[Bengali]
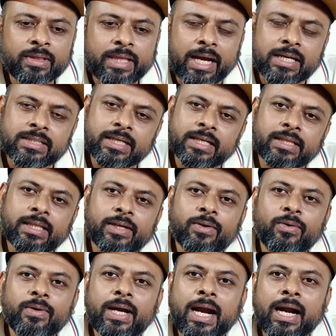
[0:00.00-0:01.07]
তার
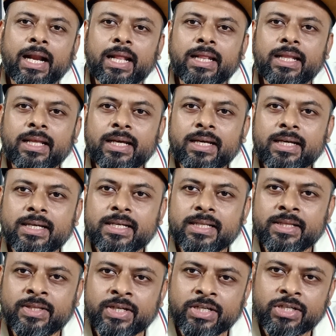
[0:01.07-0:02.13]
চাইতেও অ্যাডাল
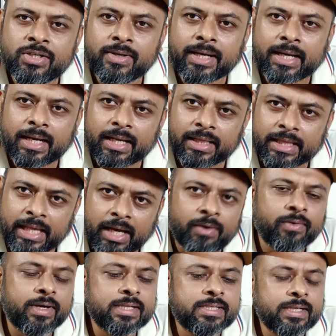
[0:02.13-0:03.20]
দৃশ্য এখানে দেয়া
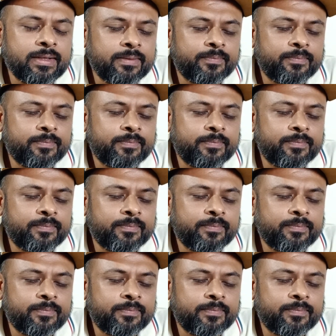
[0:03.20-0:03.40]
হয়েছে